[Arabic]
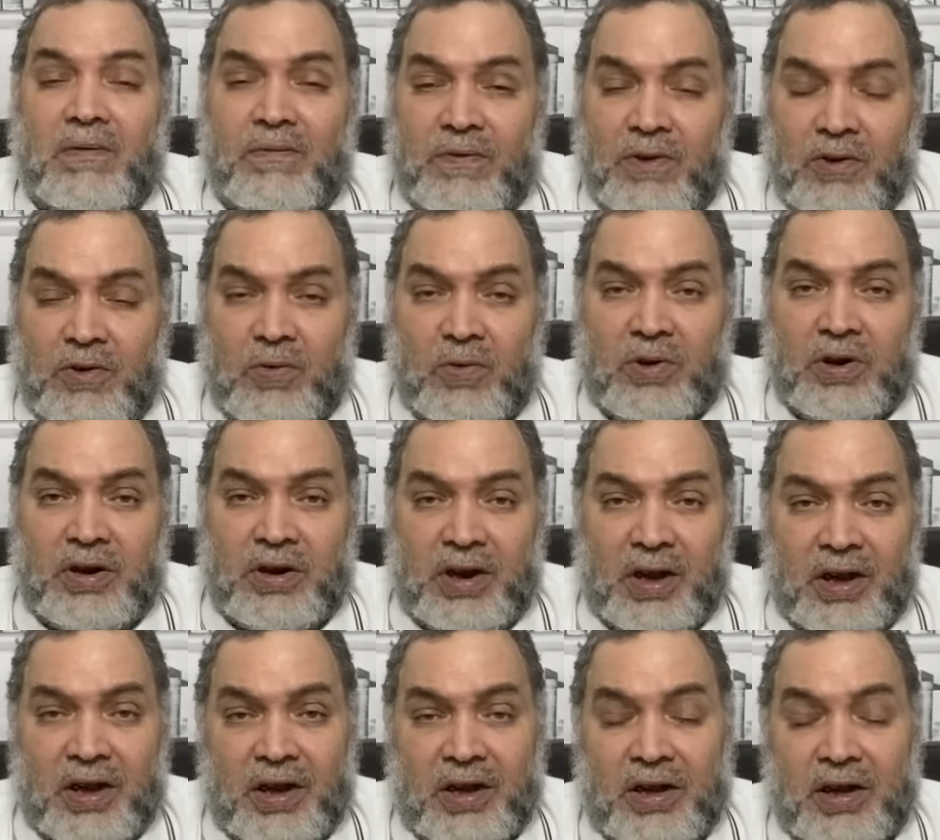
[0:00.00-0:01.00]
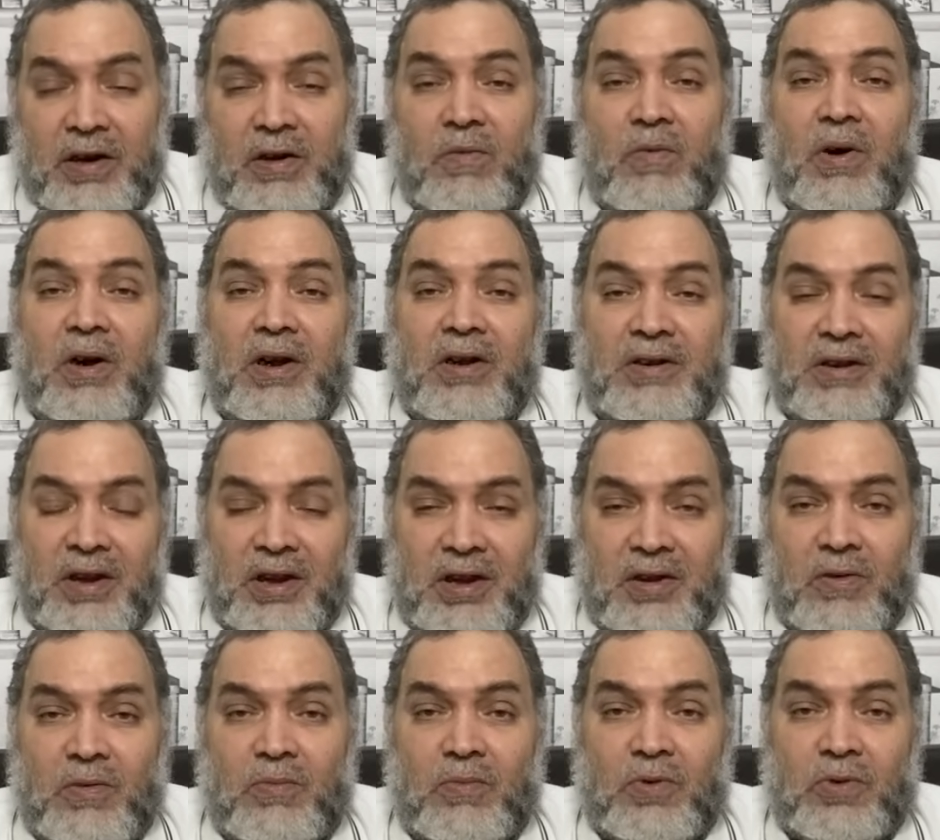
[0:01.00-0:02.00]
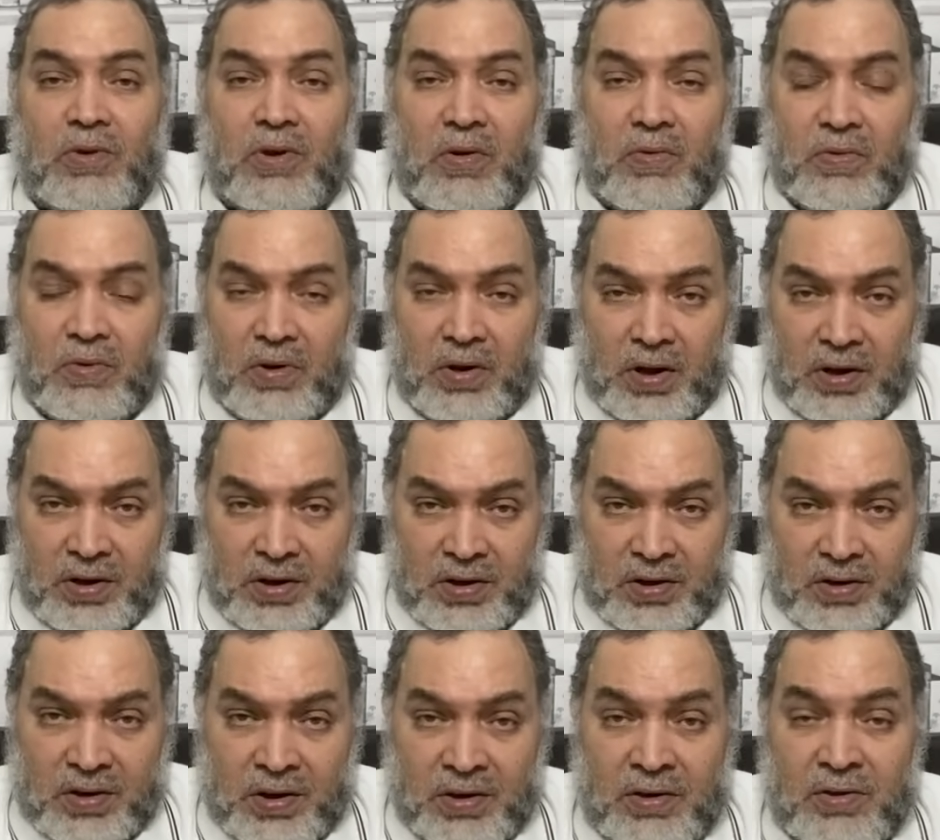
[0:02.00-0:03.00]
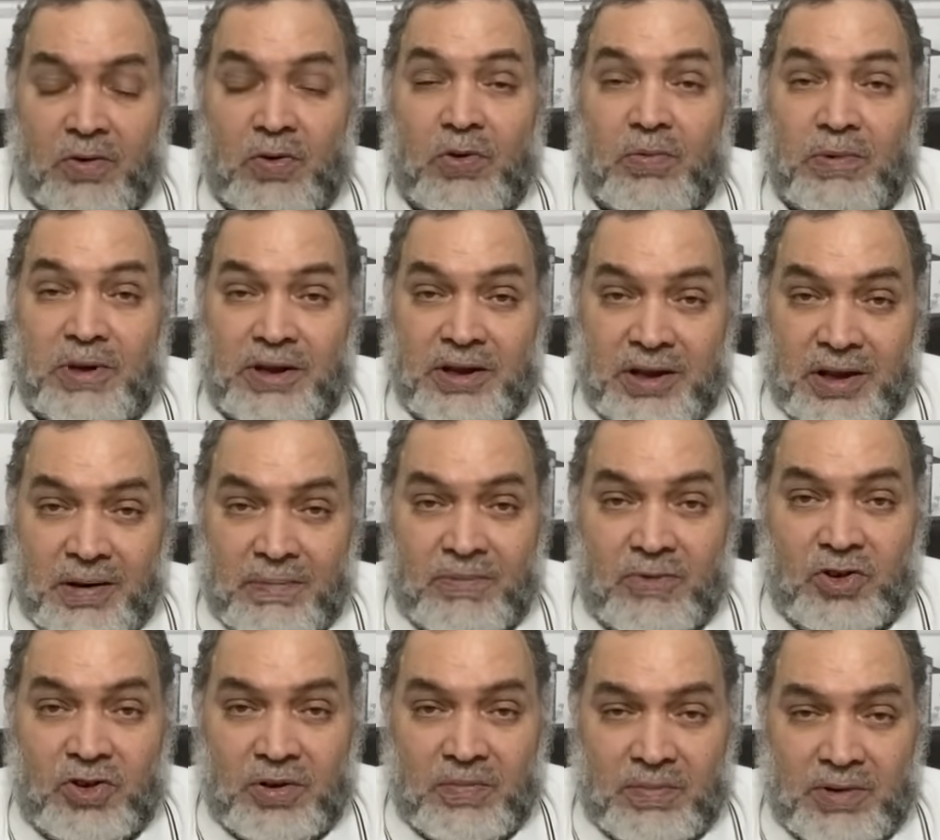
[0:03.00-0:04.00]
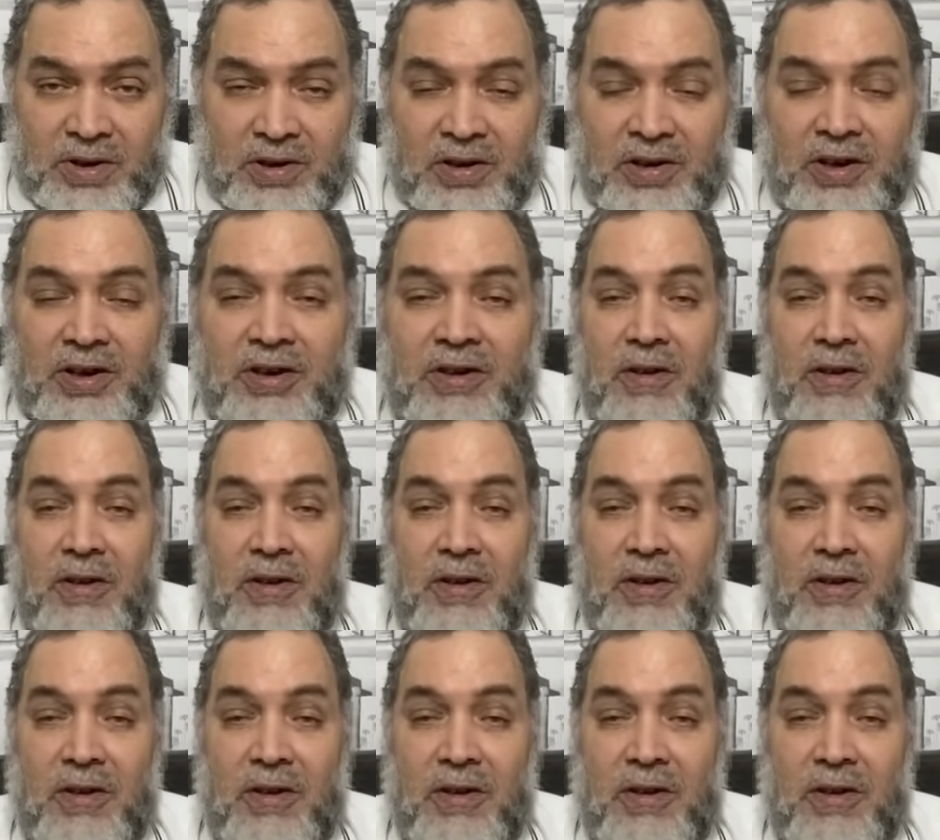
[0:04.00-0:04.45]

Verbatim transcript: الفيديو للاخر وجزاكم الله خيرا وما تنامش مني